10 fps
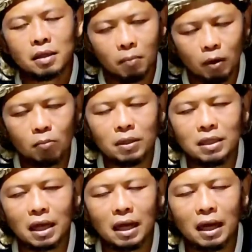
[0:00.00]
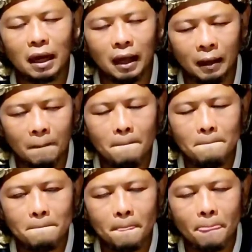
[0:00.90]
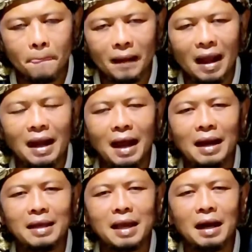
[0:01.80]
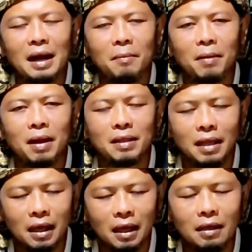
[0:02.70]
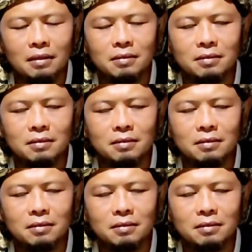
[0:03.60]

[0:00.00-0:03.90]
Sebelum kita nanam, kan ada yang namanya